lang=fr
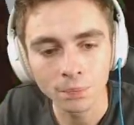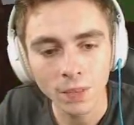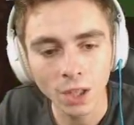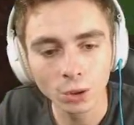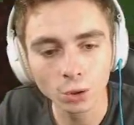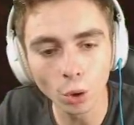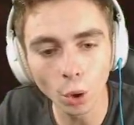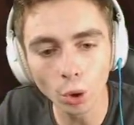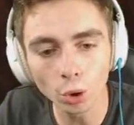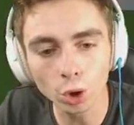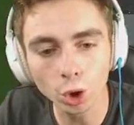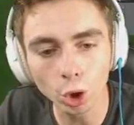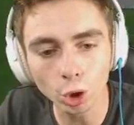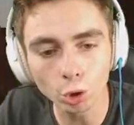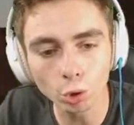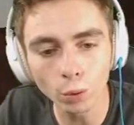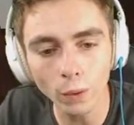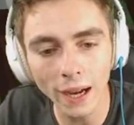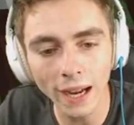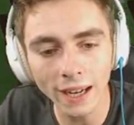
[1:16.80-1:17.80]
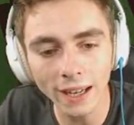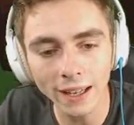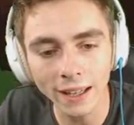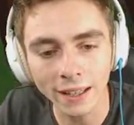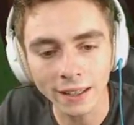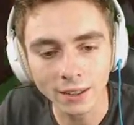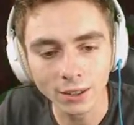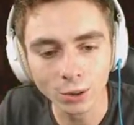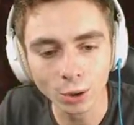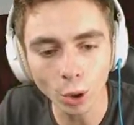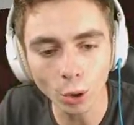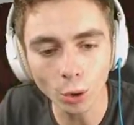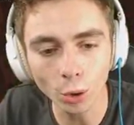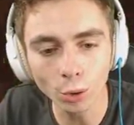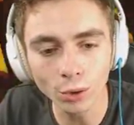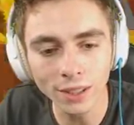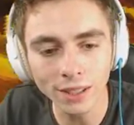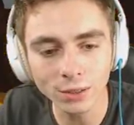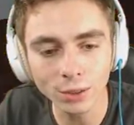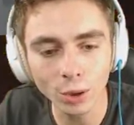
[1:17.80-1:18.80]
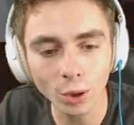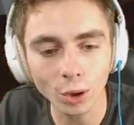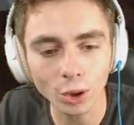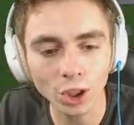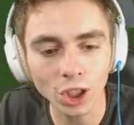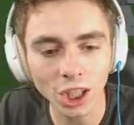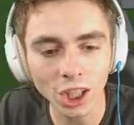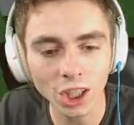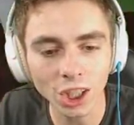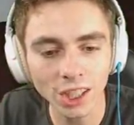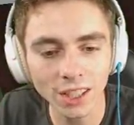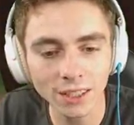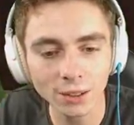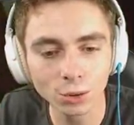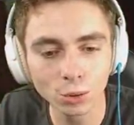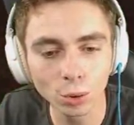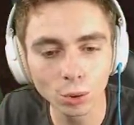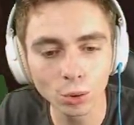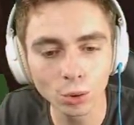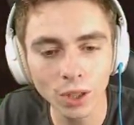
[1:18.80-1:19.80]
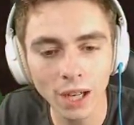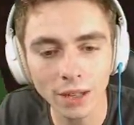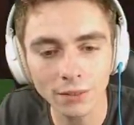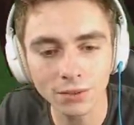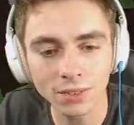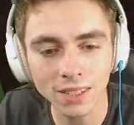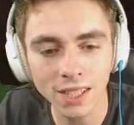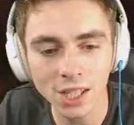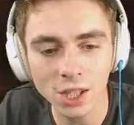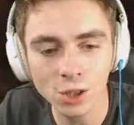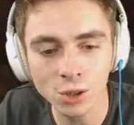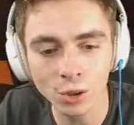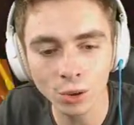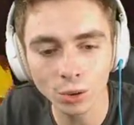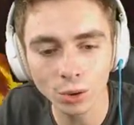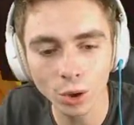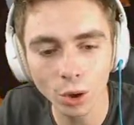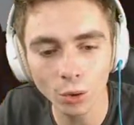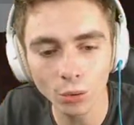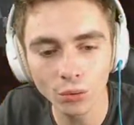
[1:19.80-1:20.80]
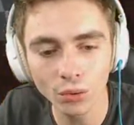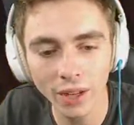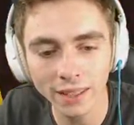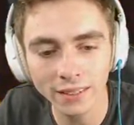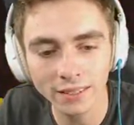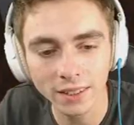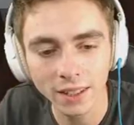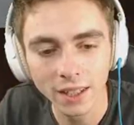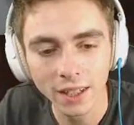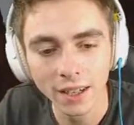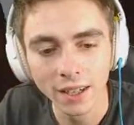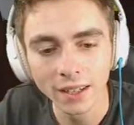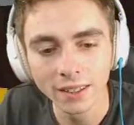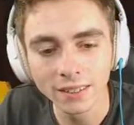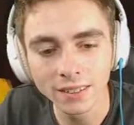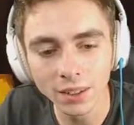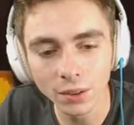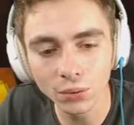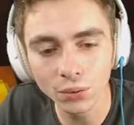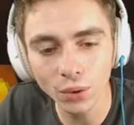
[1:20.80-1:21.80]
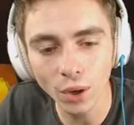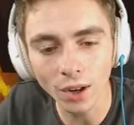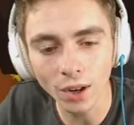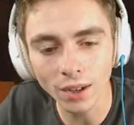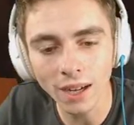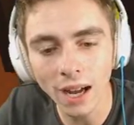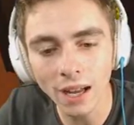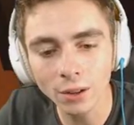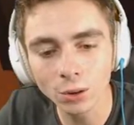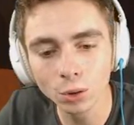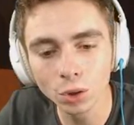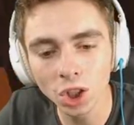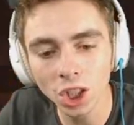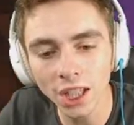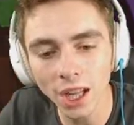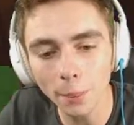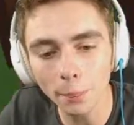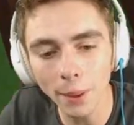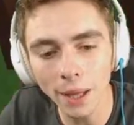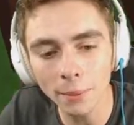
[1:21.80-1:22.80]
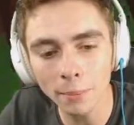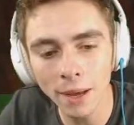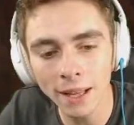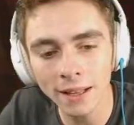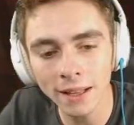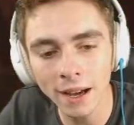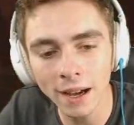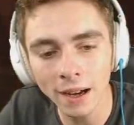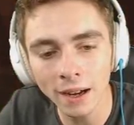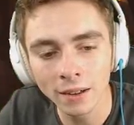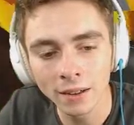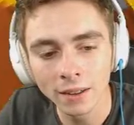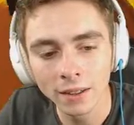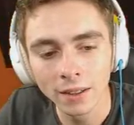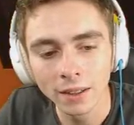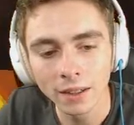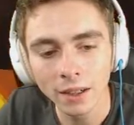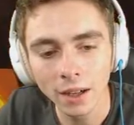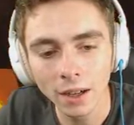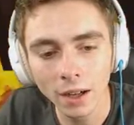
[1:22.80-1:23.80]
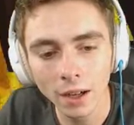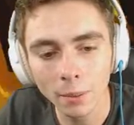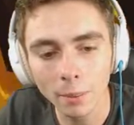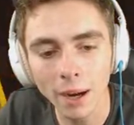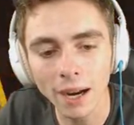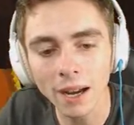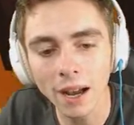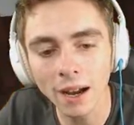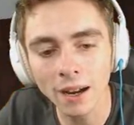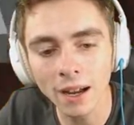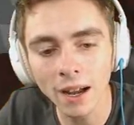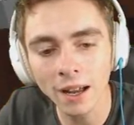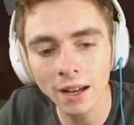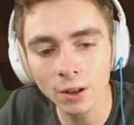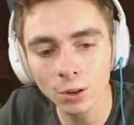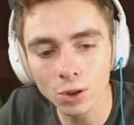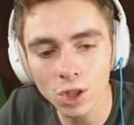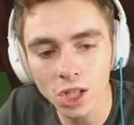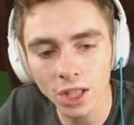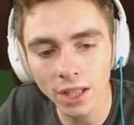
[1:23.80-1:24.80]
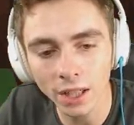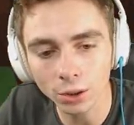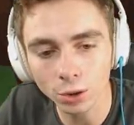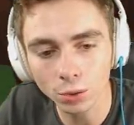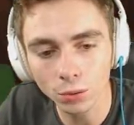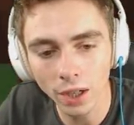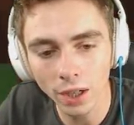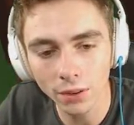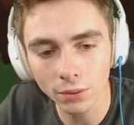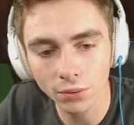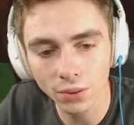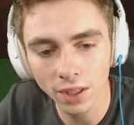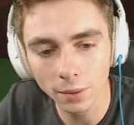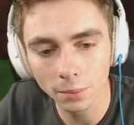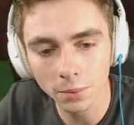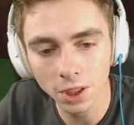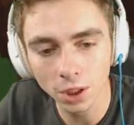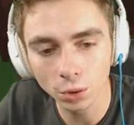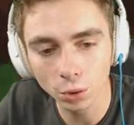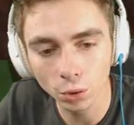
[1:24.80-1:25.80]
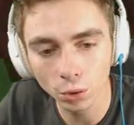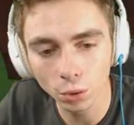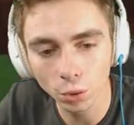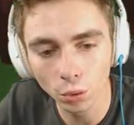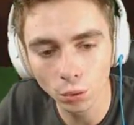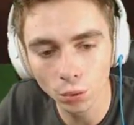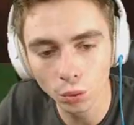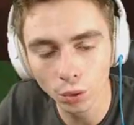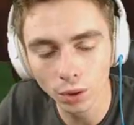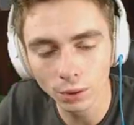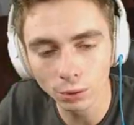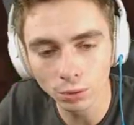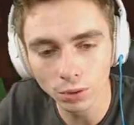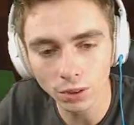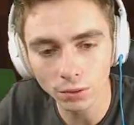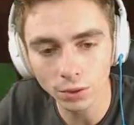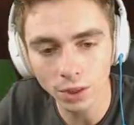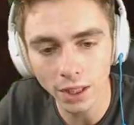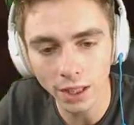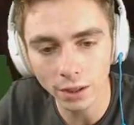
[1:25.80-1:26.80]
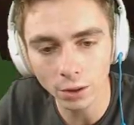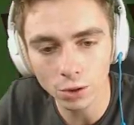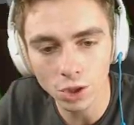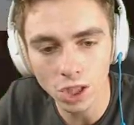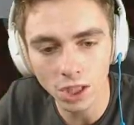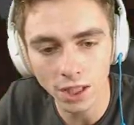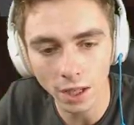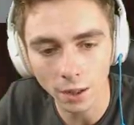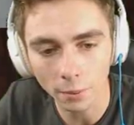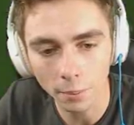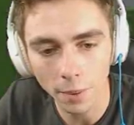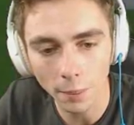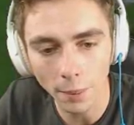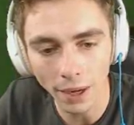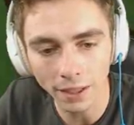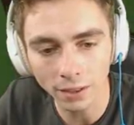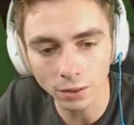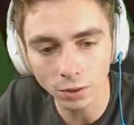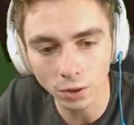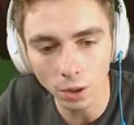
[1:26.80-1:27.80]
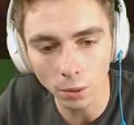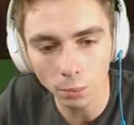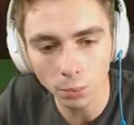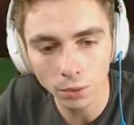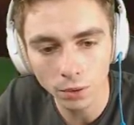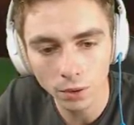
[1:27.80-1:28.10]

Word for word: Donc, je suis allé dans le Nether chercher des seaux de lave, sachant qu'en fait, ces fleurs-là ne génèrent pas de mana. Euh, bah là, là, elle en génère, tu vois, elle fait les petits trucs de feu et tout, ça veut dire elle en génère. Mais par exemple,